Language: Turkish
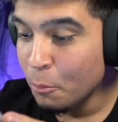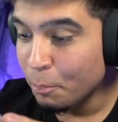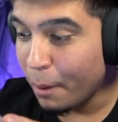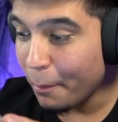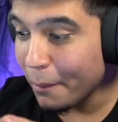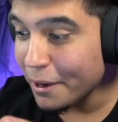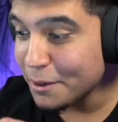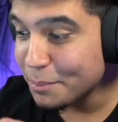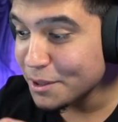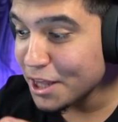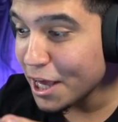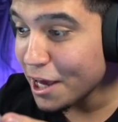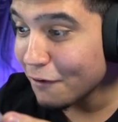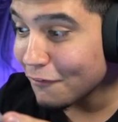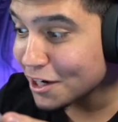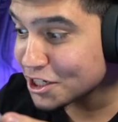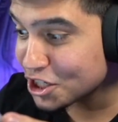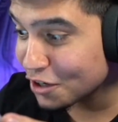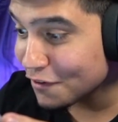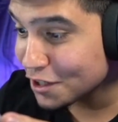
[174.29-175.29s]
Baba bir de
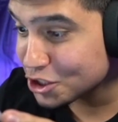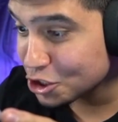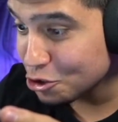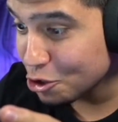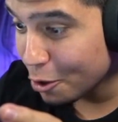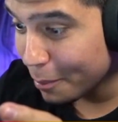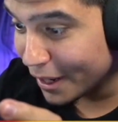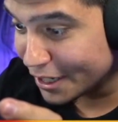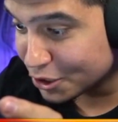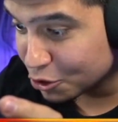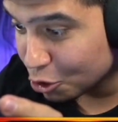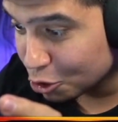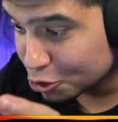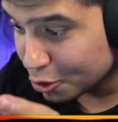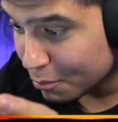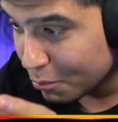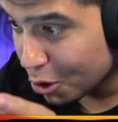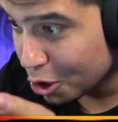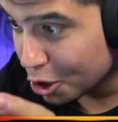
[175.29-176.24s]
yavaş yavaş iniyor bak gördün mü